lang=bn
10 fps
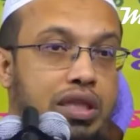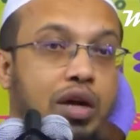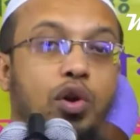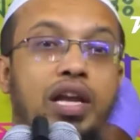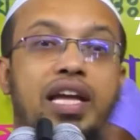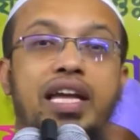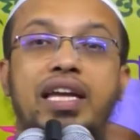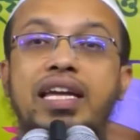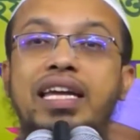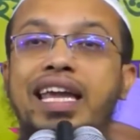নামাজ
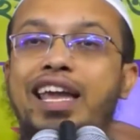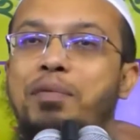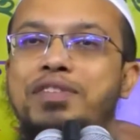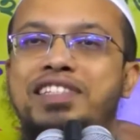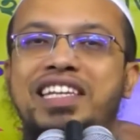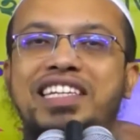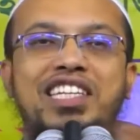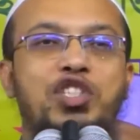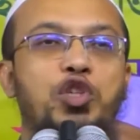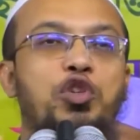ভাঙ্গার কারণ আপনারা
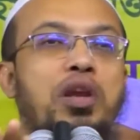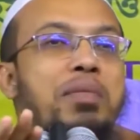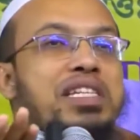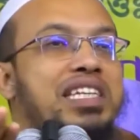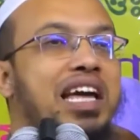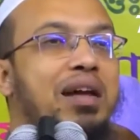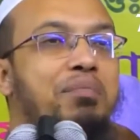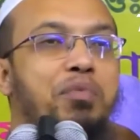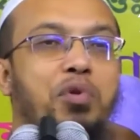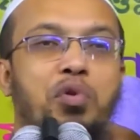জানেন
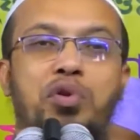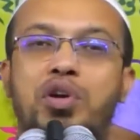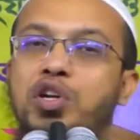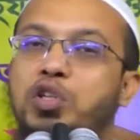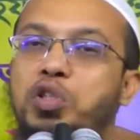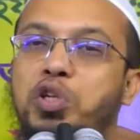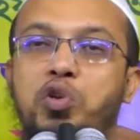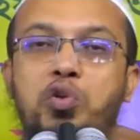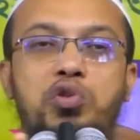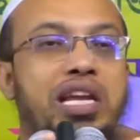অজু ভঙ্গার কারণ
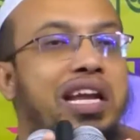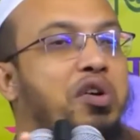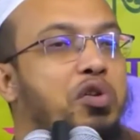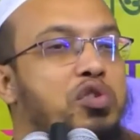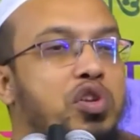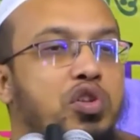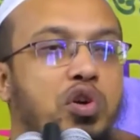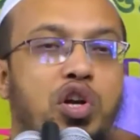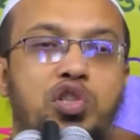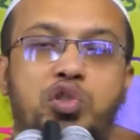আপনারা জানেন
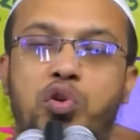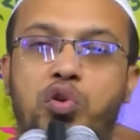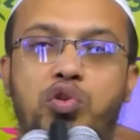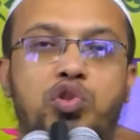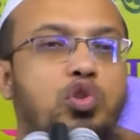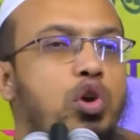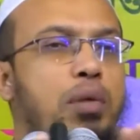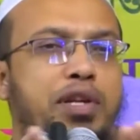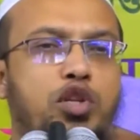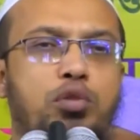রোজা ভঙ্গের
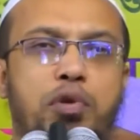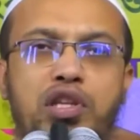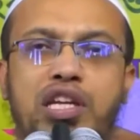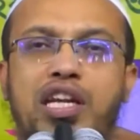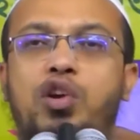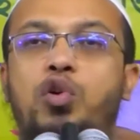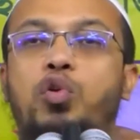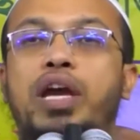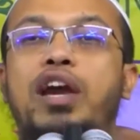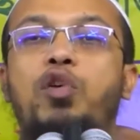কারণে আপনারা জানেন
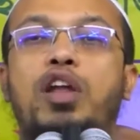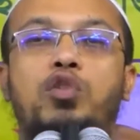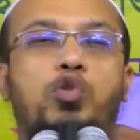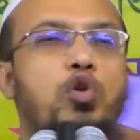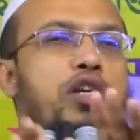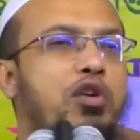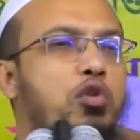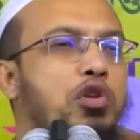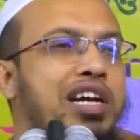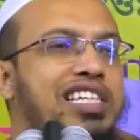যার
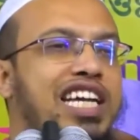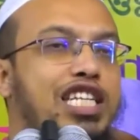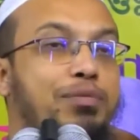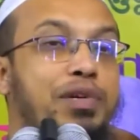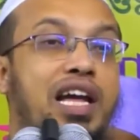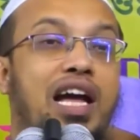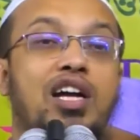কারণে ভেঙে গেলে আবার